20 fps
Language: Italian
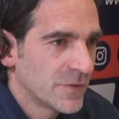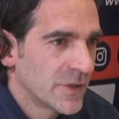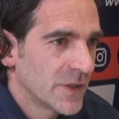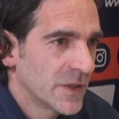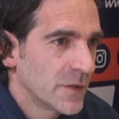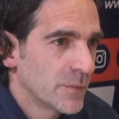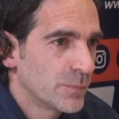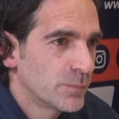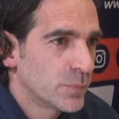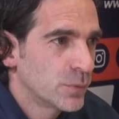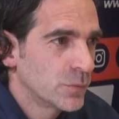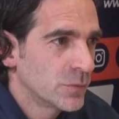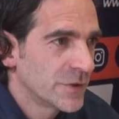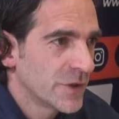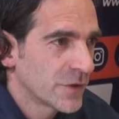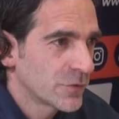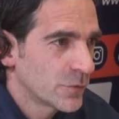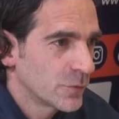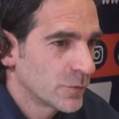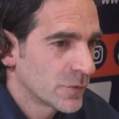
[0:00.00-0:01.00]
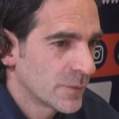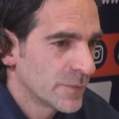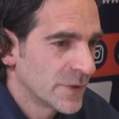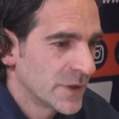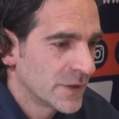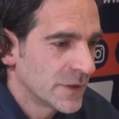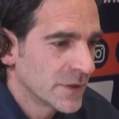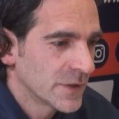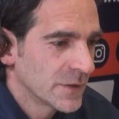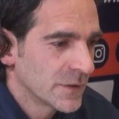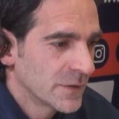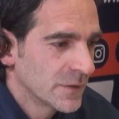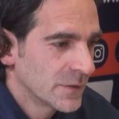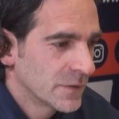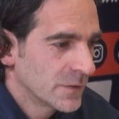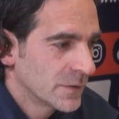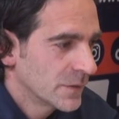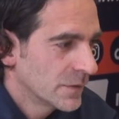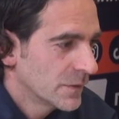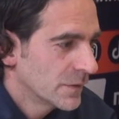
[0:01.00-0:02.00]
da un punto di vista atletico
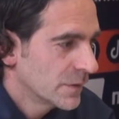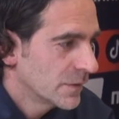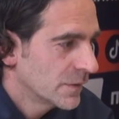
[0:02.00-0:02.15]
per